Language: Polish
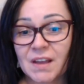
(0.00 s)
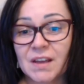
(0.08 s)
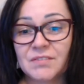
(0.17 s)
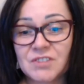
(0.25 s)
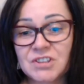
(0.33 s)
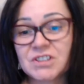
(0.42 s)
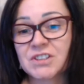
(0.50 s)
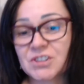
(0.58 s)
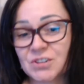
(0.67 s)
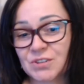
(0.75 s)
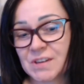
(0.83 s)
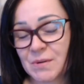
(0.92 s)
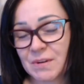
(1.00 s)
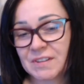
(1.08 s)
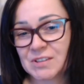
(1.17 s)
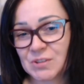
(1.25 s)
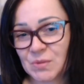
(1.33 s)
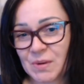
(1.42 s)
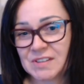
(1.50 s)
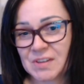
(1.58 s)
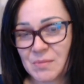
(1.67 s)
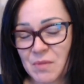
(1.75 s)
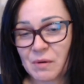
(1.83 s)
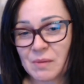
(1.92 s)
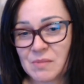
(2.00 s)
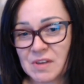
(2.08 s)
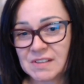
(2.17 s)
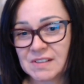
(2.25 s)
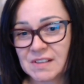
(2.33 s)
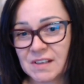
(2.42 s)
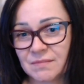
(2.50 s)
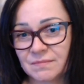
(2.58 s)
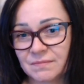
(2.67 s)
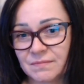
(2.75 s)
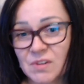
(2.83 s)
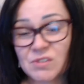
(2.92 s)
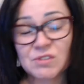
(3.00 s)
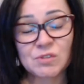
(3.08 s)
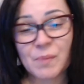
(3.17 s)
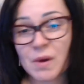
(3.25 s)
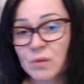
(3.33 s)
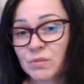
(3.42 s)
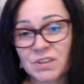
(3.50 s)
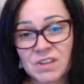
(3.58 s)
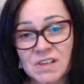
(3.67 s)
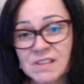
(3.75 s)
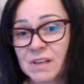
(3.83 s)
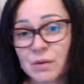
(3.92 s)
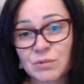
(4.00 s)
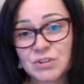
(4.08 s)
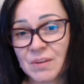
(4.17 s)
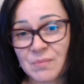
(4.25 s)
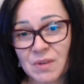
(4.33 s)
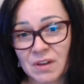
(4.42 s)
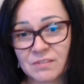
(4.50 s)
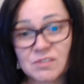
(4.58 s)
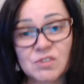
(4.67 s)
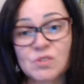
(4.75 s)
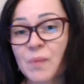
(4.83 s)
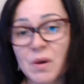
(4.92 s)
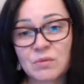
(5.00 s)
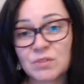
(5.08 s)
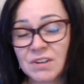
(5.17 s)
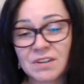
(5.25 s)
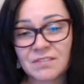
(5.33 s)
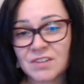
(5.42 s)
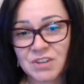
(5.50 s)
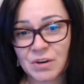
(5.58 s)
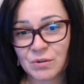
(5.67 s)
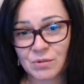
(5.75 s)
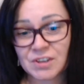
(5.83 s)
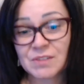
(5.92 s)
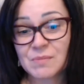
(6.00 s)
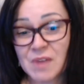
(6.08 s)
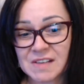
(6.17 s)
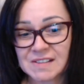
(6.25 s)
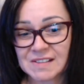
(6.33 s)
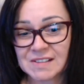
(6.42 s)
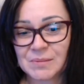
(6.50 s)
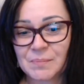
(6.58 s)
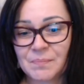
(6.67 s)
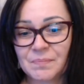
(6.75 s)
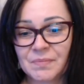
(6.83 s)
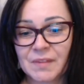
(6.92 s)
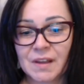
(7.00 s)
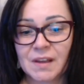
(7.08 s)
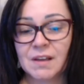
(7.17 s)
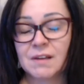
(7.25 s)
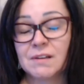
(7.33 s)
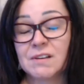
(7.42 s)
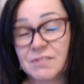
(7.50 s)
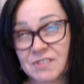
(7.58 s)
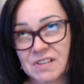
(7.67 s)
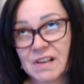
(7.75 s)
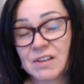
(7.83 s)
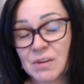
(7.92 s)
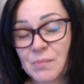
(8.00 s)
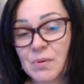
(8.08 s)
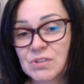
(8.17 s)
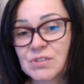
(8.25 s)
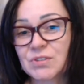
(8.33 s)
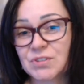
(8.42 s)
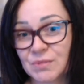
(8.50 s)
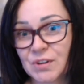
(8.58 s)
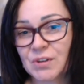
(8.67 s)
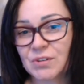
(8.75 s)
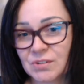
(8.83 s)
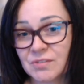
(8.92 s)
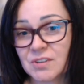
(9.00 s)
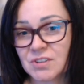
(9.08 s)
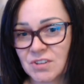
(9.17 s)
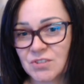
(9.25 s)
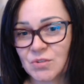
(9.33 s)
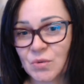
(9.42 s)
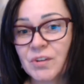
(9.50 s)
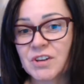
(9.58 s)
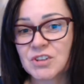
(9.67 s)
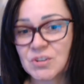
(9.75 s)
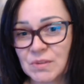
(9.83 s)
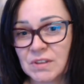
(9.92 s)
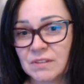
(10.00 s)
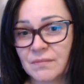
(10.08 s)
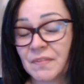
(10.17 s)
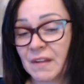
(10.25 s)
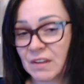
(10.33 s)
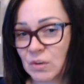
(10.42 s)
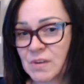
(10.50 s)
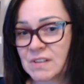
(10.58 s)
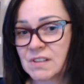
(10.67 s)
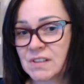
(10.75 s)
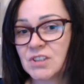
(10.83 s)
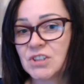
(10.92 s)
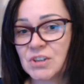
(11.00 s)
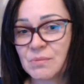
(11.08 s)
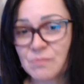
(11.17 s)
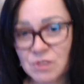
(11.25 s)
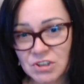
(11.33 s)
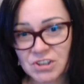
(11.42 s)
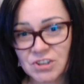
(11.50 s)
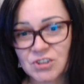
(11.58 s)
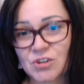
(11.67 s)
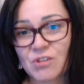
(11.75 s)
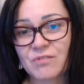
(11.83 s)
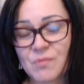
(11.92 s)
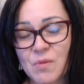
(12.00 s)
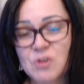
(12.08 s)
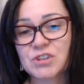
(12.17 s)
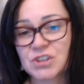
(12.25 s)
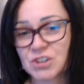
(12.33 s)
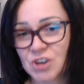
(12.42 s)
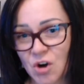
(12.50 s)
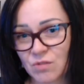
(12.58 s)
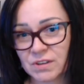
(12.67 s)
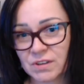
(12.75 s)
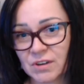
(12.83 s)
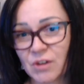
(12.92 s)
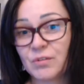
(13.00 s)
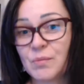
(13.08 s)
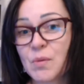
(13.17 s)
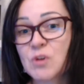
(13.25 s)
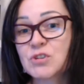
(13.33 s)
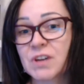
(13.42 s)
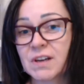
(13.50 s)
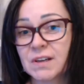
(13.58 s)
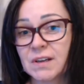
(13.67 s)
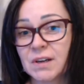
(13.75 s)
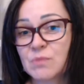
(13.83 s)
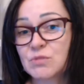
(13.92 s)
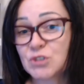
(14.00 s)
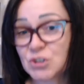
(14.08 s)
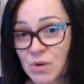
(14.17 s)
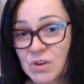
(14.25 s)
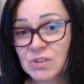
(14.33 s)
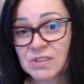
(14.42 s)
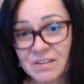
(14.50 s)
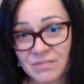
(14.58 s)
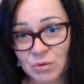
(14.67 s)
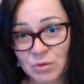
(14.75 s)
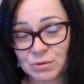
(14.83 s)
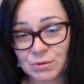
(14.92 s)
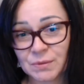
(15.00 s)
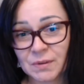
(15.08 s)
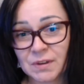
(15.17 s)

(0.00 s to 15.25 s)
Wiesz, dlaczego cała ta sytuacja miała miejsce? On zupełnie nie znał siebie, zupełnie nie wiedział, kim jest. I wcale nie prosto się tego dowiedzieć, uwierz mi. Natomiast jeśli myślisz o wyborze szkoły, o wyborze przyszłego zawodu,